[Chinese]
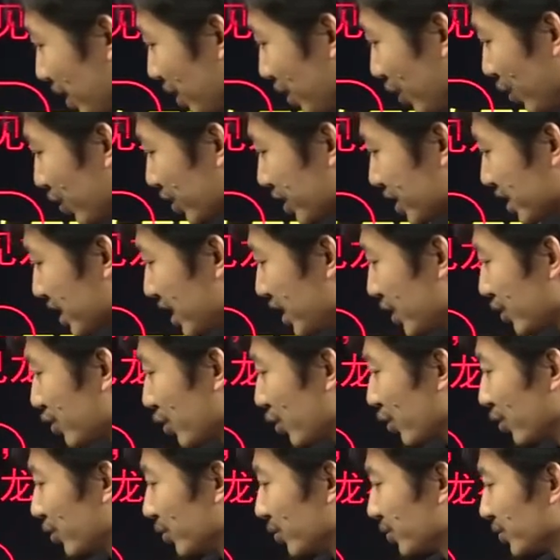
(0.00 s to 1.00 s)
友是一
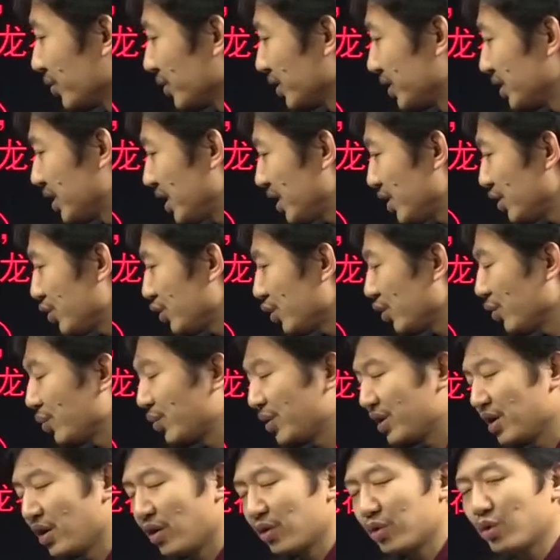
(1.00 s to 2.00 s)
种心胸
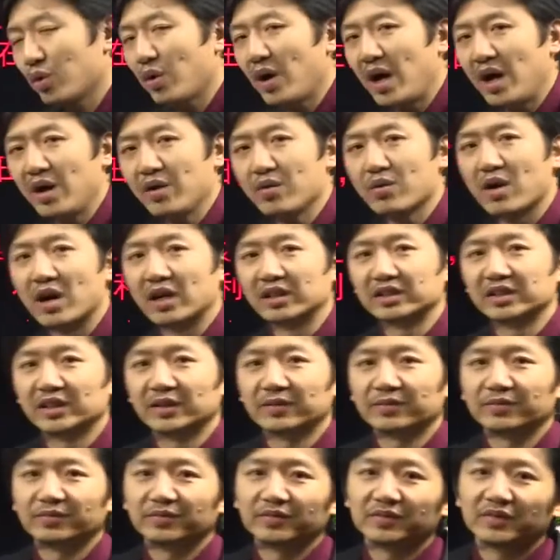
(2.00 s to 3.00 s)
比较宽广的，
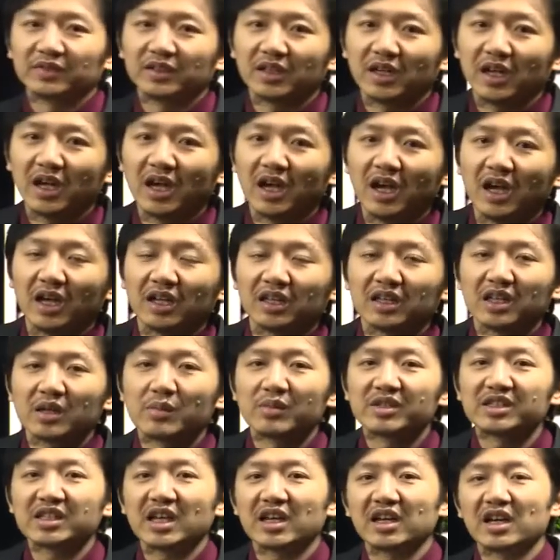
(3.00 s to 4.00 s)
啊，那
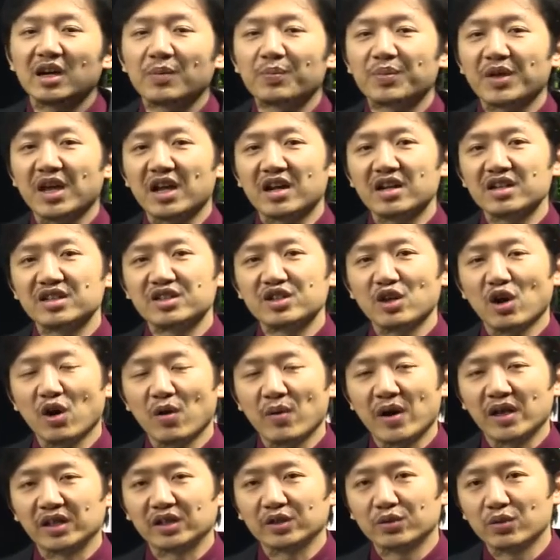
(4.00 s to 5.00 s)
么在和别人交
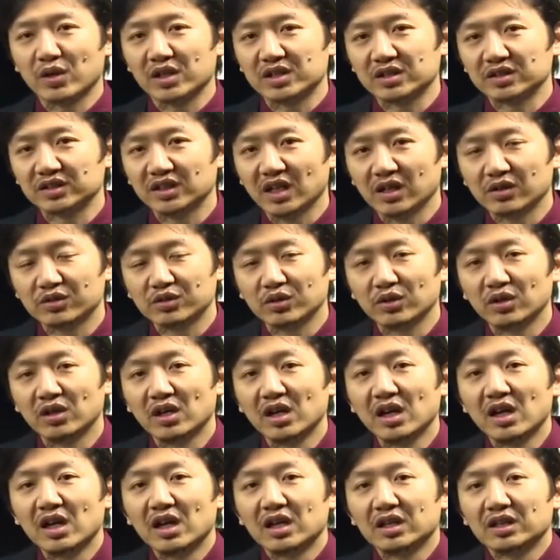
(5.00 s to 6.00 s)
往的过程当中，
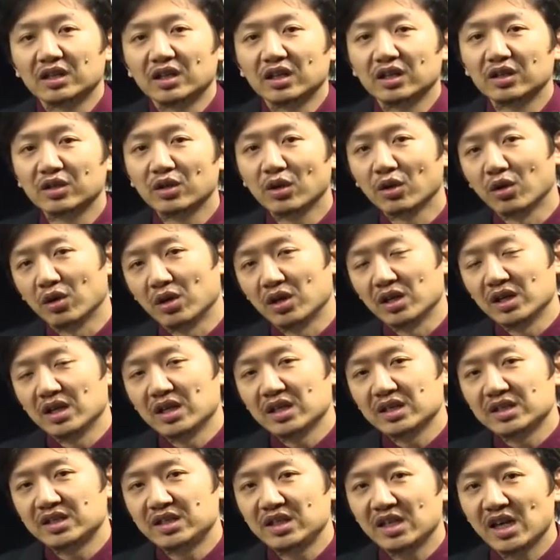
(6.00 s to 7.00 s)
能够
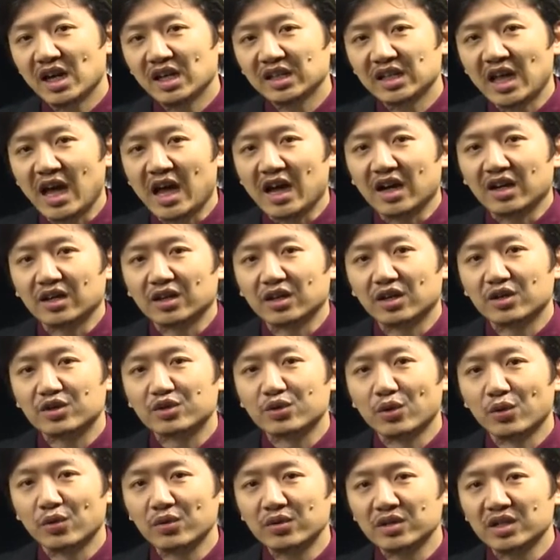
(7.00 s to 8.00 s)
接纳和
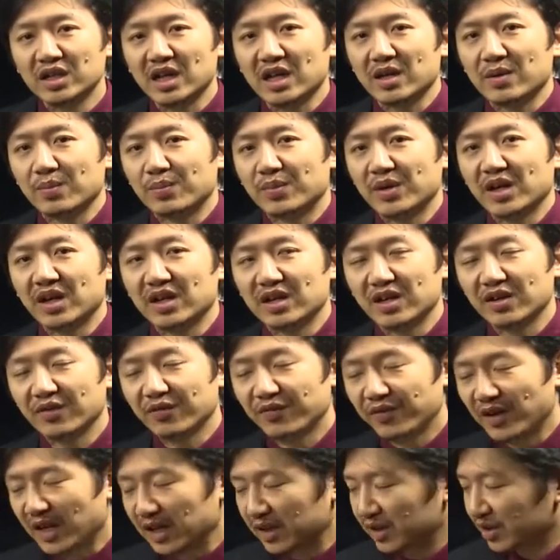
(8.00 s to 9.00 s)
容忍别人
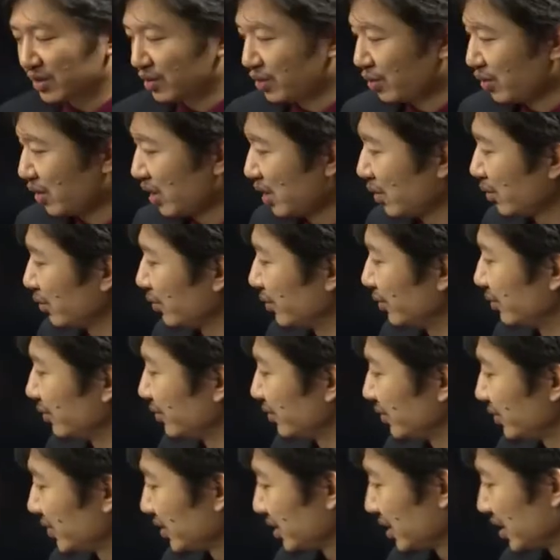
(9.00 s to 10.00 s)
犯的错误。
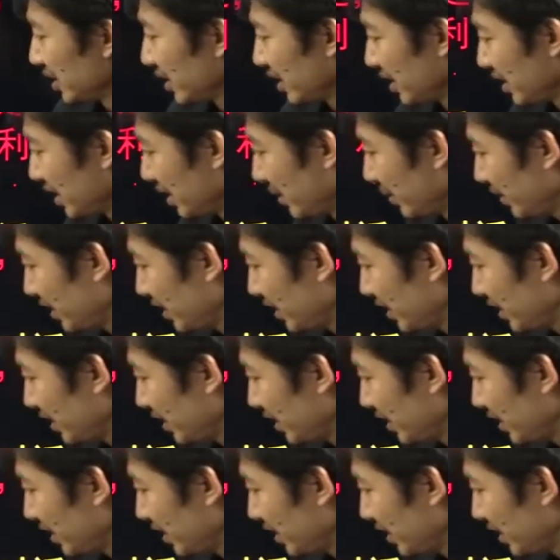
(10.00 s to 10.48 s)
那么